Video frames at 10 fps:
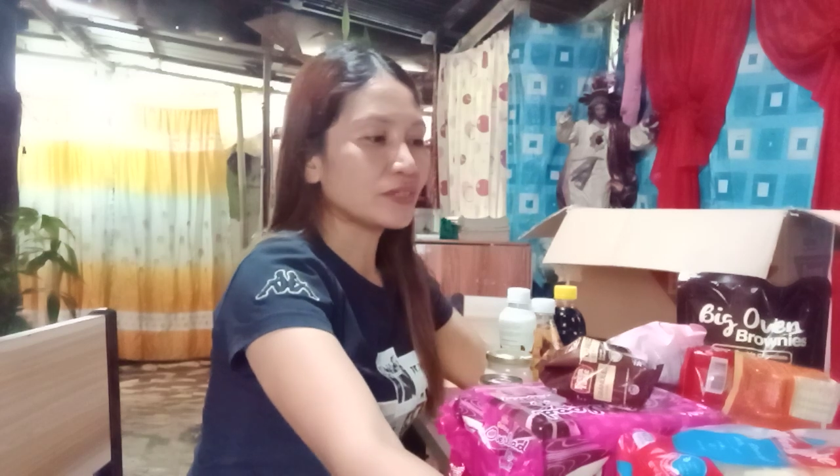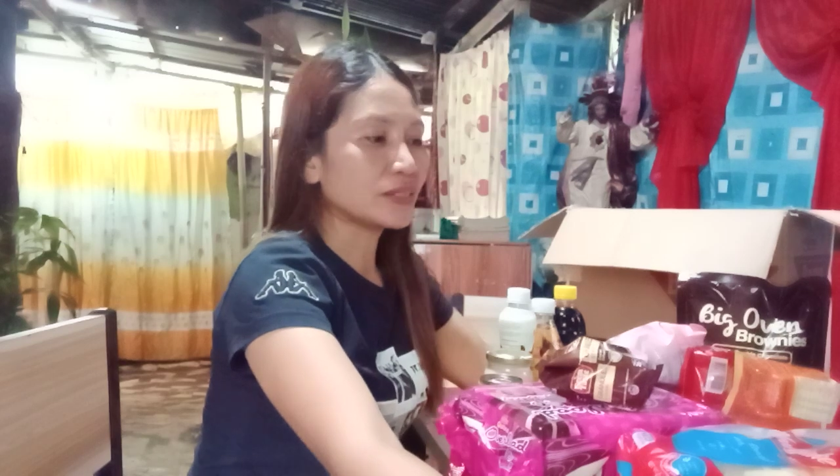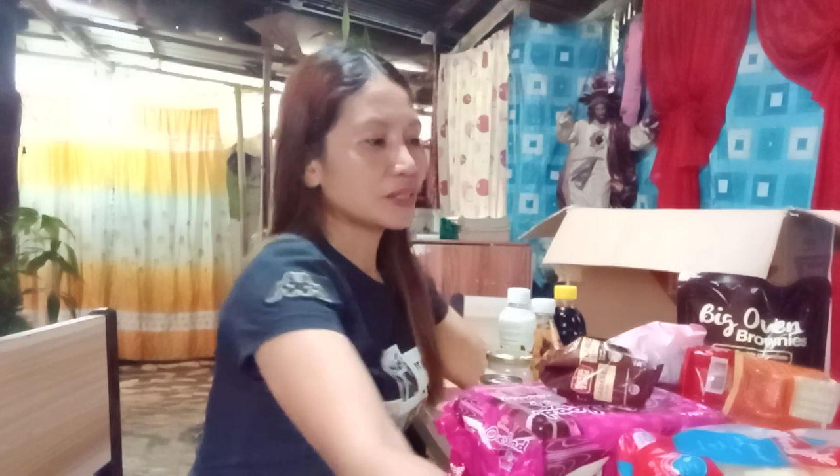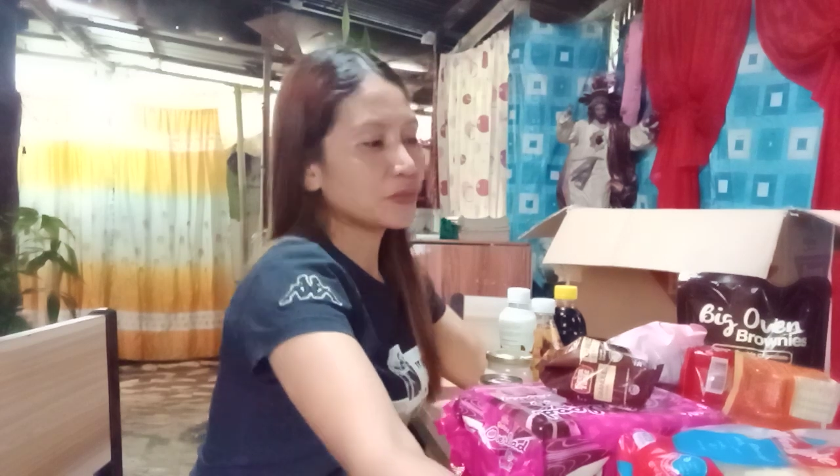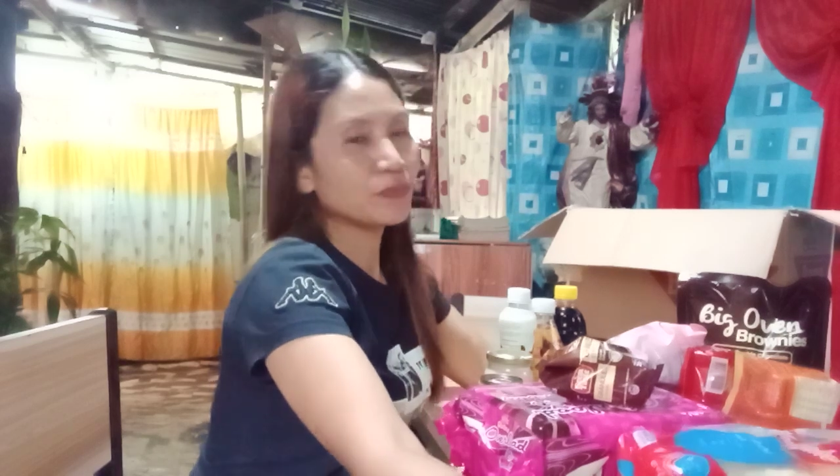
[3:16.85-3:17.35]
At
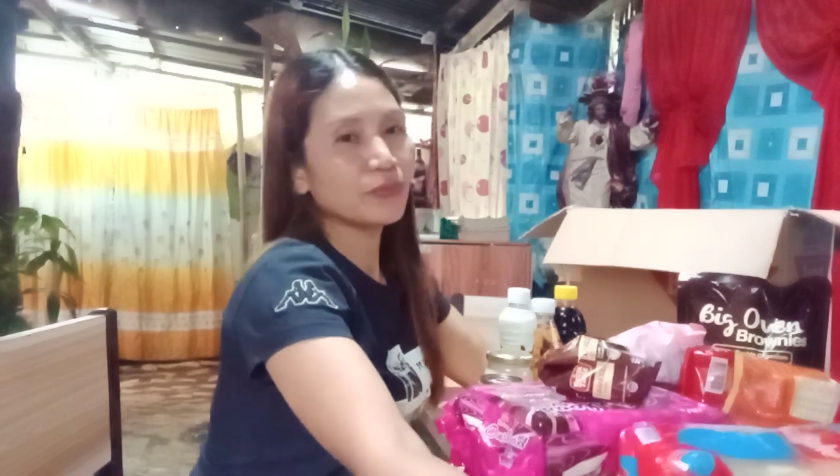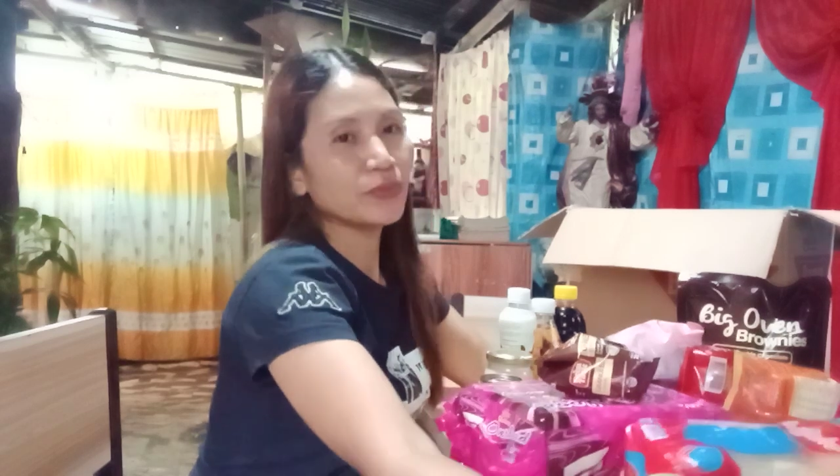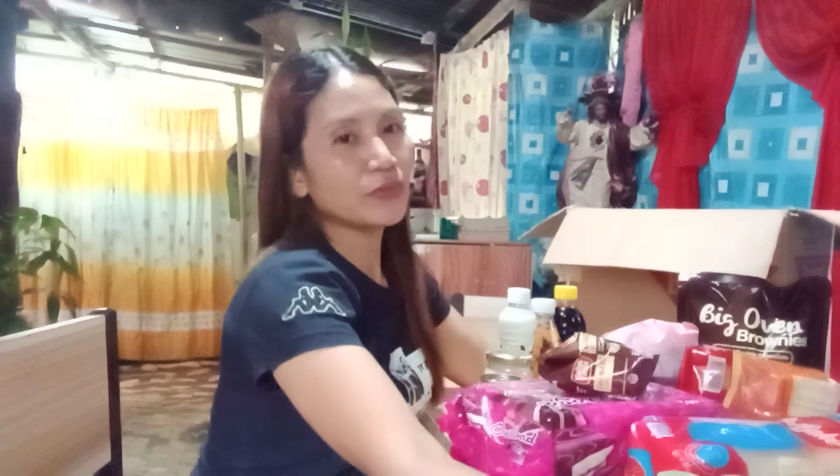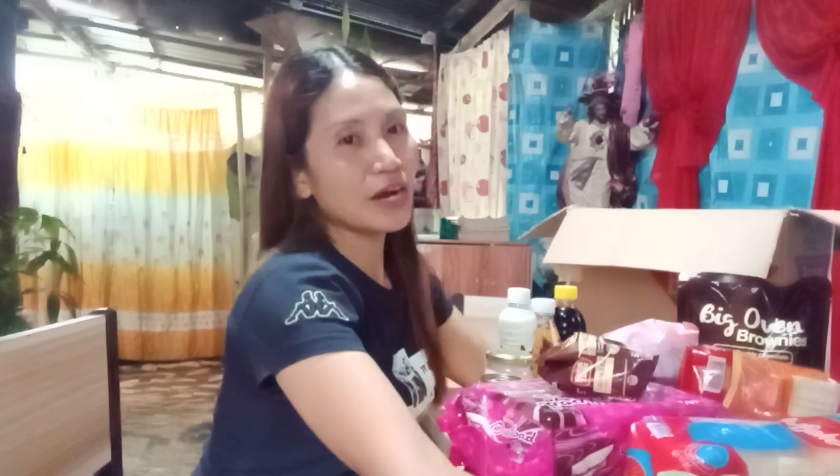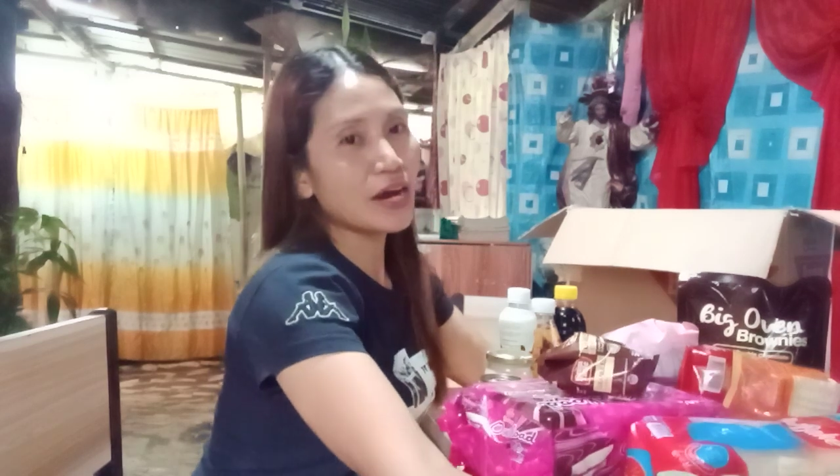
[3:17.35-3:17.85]
ito po
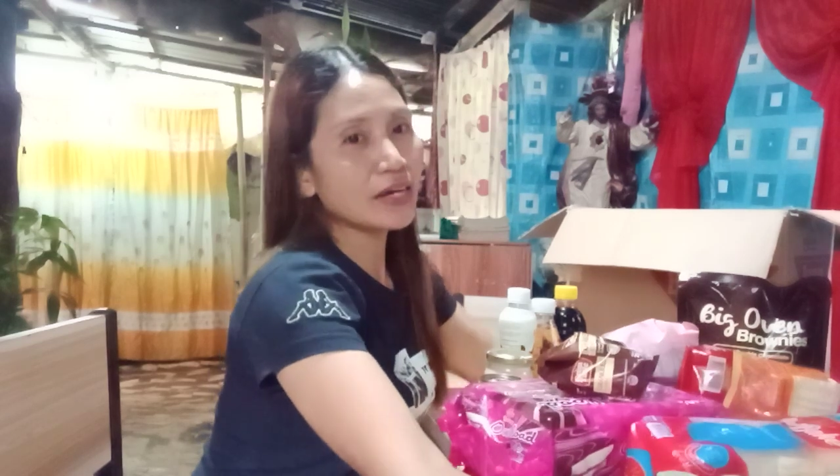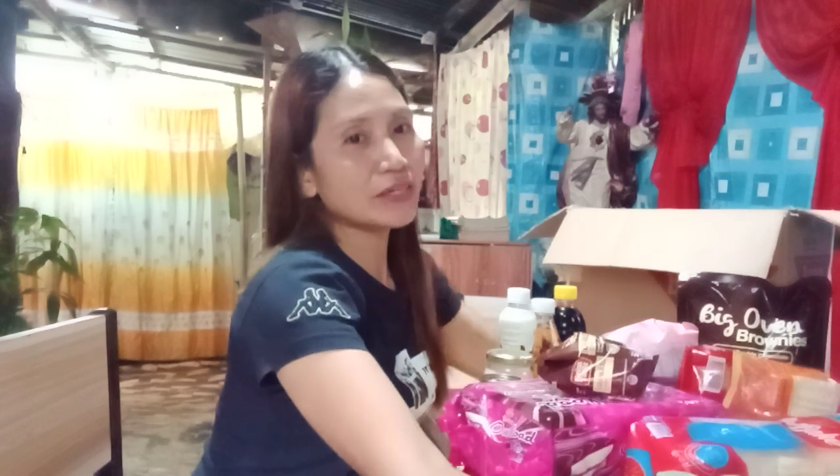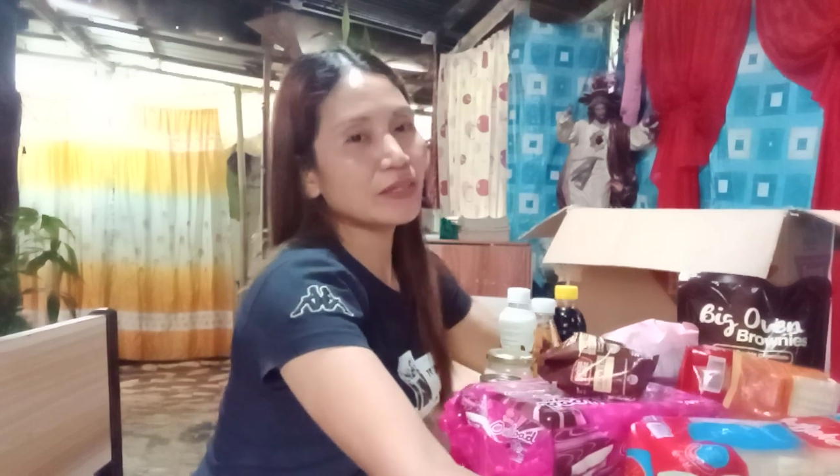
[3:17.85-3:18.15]
yung aking